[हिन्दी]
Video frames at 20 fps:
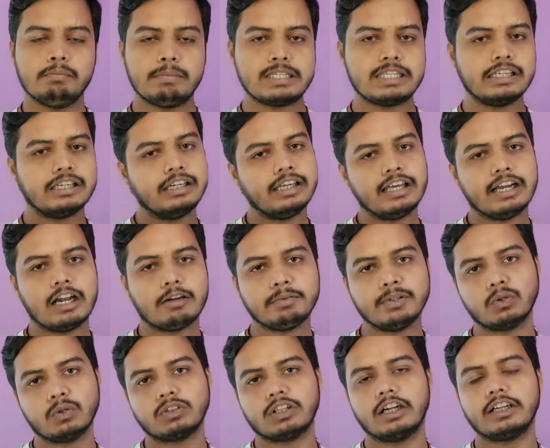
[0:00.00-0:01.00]
बेसिकली ये
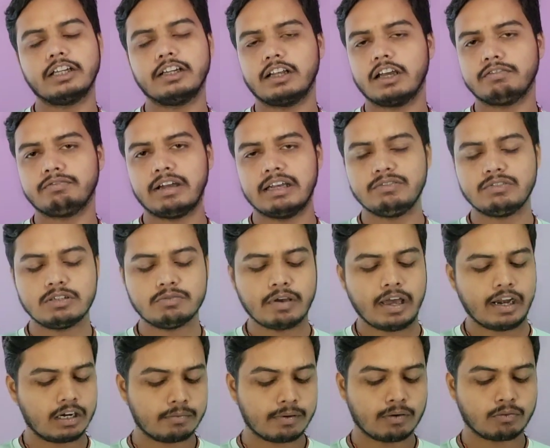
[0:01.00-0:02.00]
Redmi Note 13 का 5G
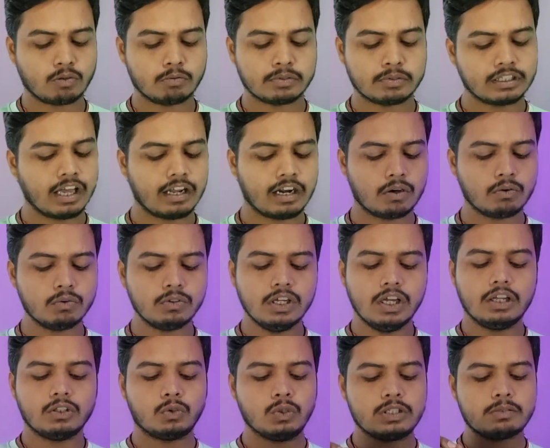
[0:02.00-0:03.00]
वेरिएंट मैं आपको बता रहा हूं
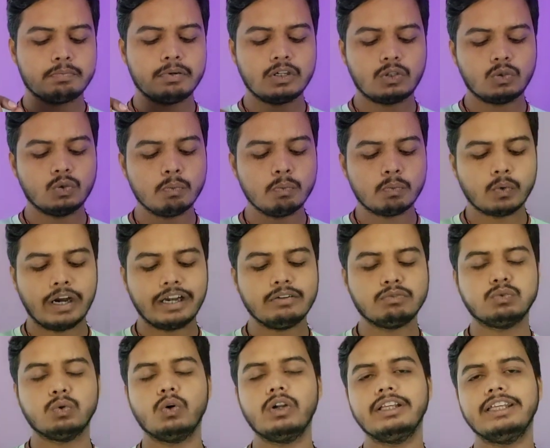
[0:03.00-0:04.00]
तो इसमें 2.4
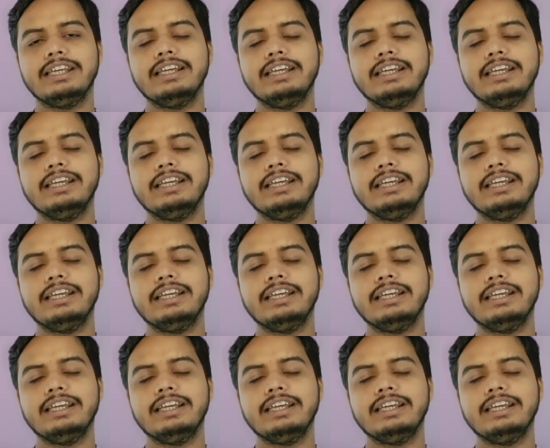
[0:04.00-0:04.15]
पॉइंट